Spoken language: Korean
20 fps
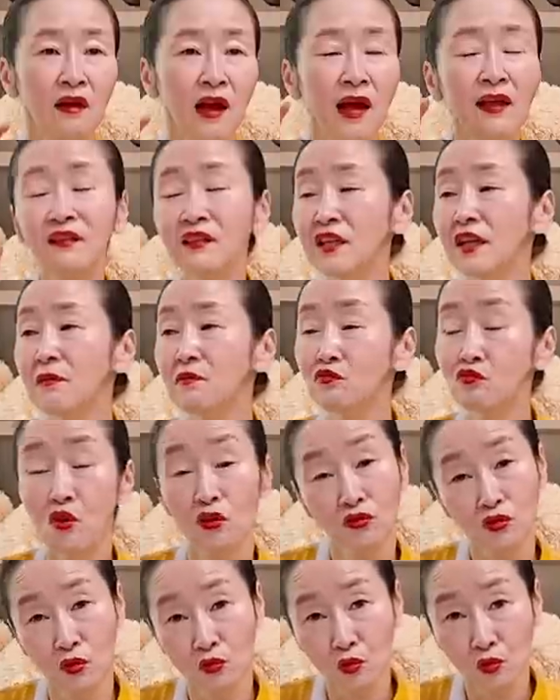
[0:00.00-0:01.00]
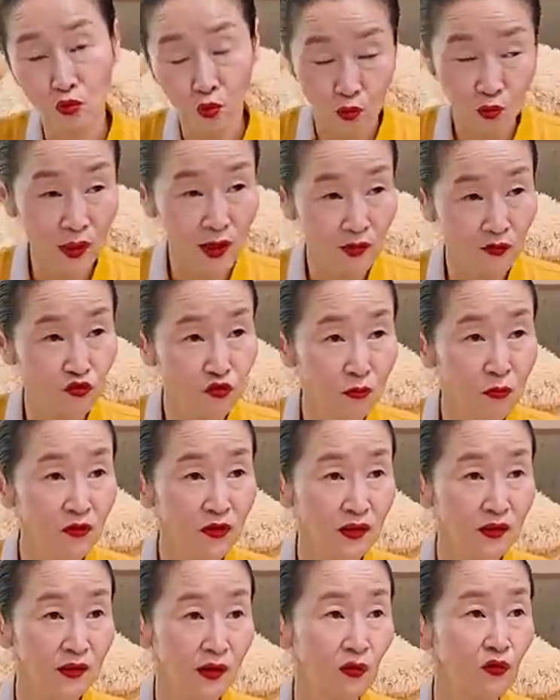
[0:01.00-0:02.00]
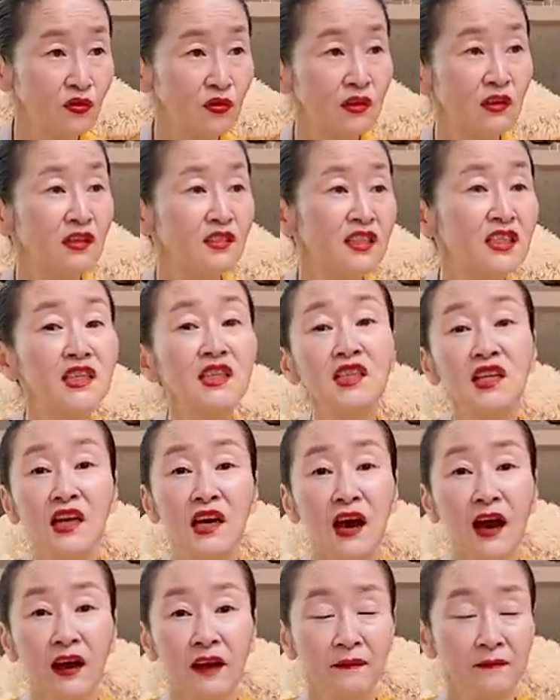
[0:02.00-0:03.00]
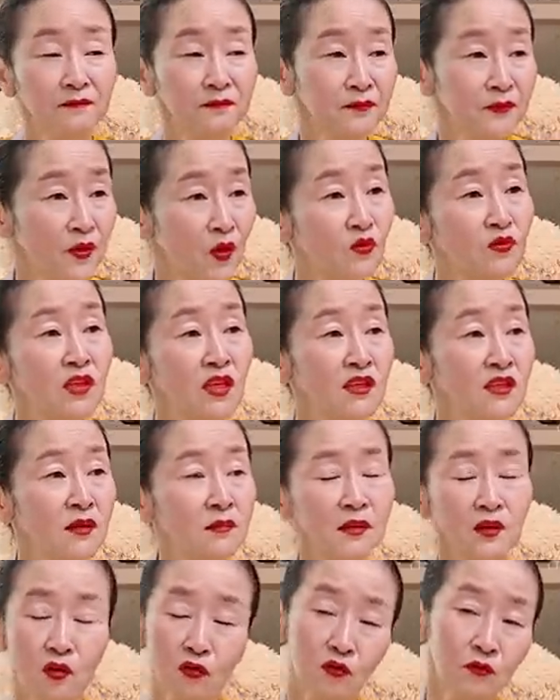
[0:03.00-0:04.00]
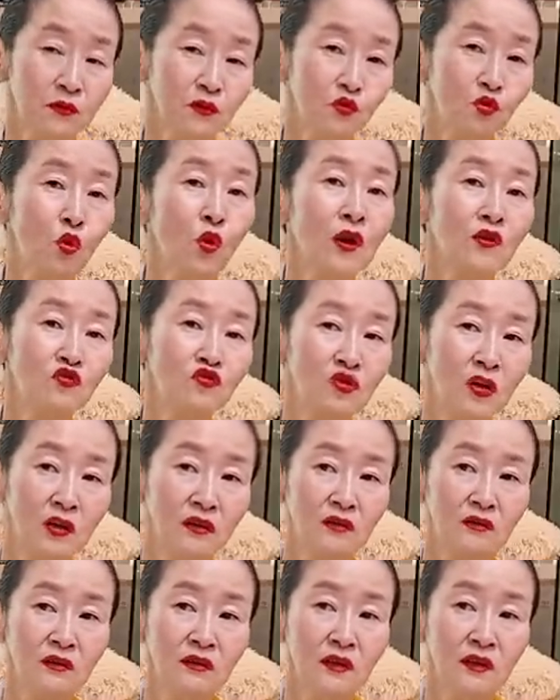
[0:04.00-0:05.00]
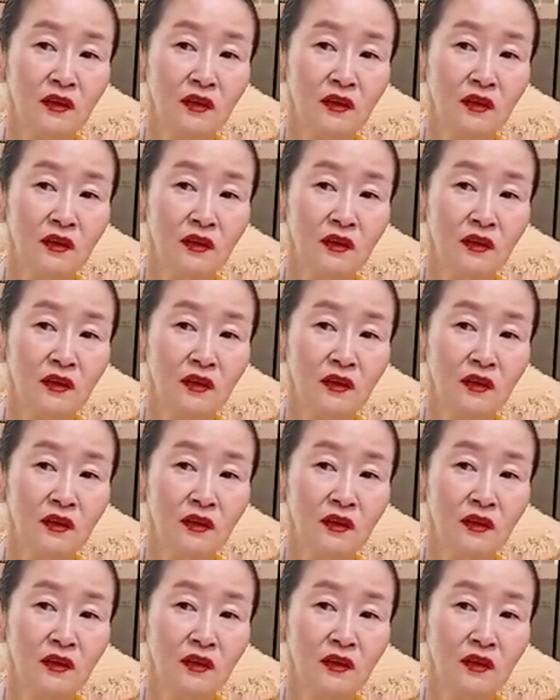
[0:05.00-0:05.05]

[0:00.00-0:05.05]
하늘이 무너져도 솟아날 구멍이 있다고 그 진이가 영채님이 여러분을 도와주라는